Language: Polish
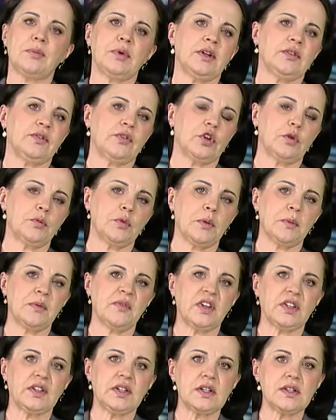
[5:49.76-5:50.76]
Platformy
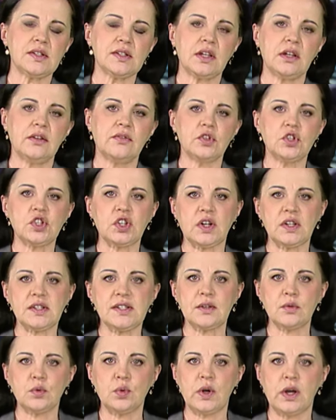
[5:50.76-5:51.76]
Obywatelskiej Wojciecha
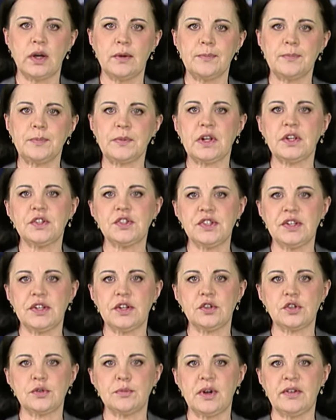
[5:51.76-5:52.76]
Saługa chce
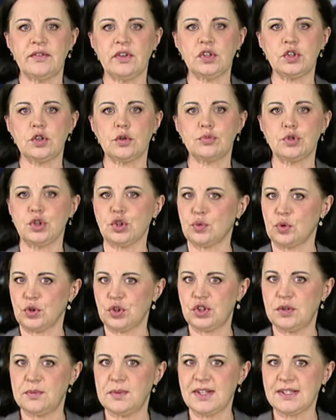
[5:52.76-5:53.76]
rozmawiać o
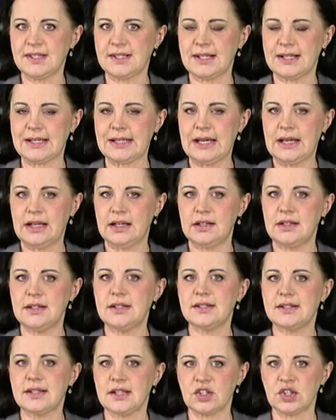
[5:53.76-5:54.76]
przyszłości miasta i
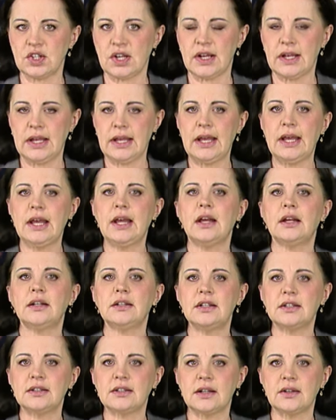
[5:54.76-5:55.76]
Izerze.
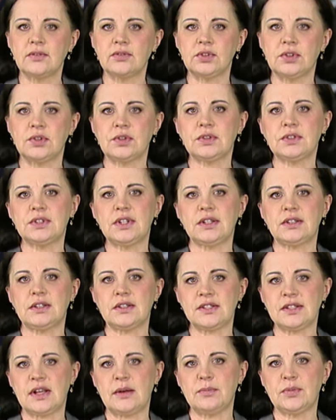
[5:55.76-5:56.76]
Niedawno ten
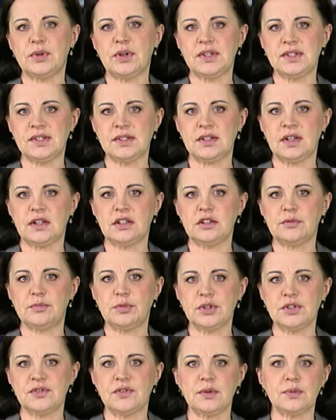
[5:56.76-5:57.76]
sam prezydent
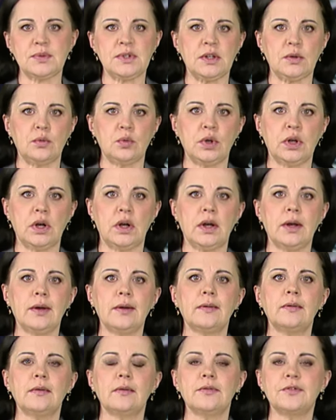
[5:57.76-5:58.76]
pozwał
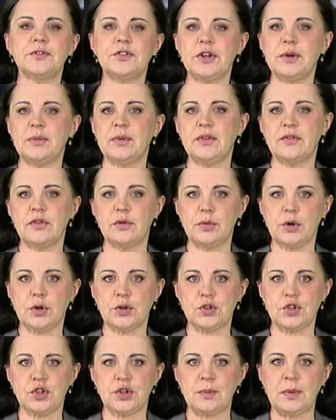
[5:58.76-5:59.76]
Saługę w trybie
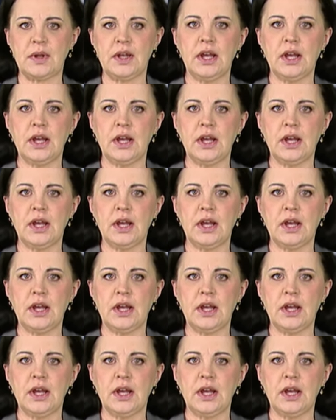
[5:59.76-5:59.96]
wyborczym.